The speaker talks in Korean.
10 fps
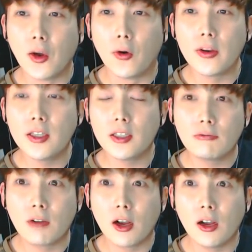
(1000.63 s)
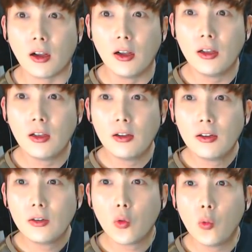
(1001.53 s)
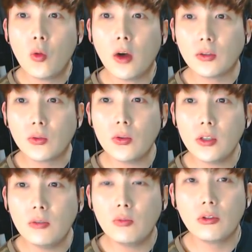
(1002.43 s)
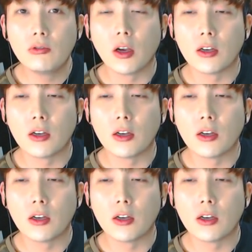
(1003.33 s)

어린 친구가 돈 모아서 쏘시는 분인 줄